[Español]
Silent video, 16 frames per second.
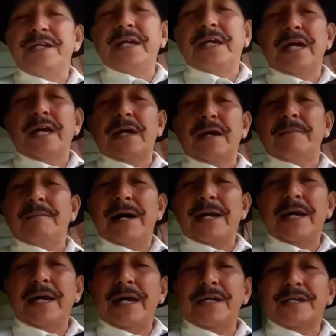que hay que quemar
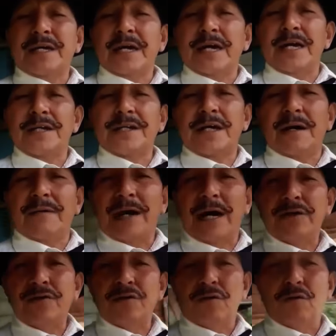ese, ese
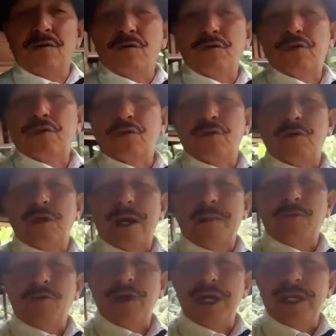caballo junto con la
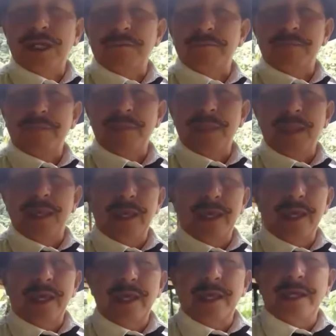mujer
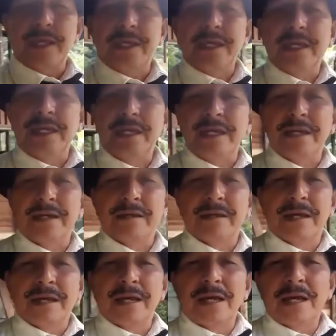y
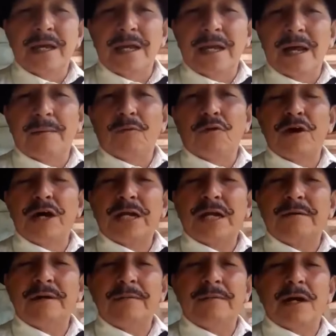la mujer que
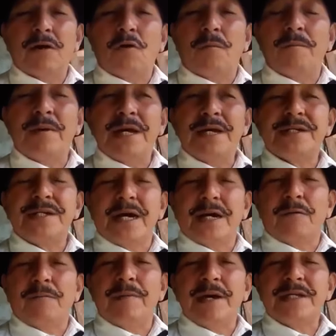vive con bestia,
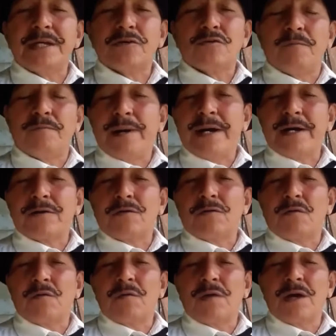con bestias un perro,
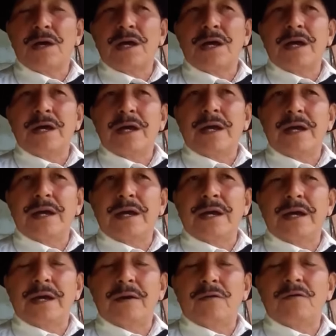
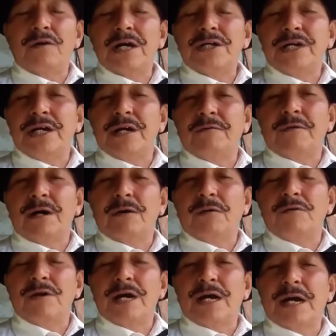eh, una yegua,
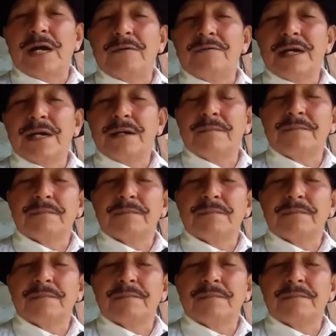una cabra,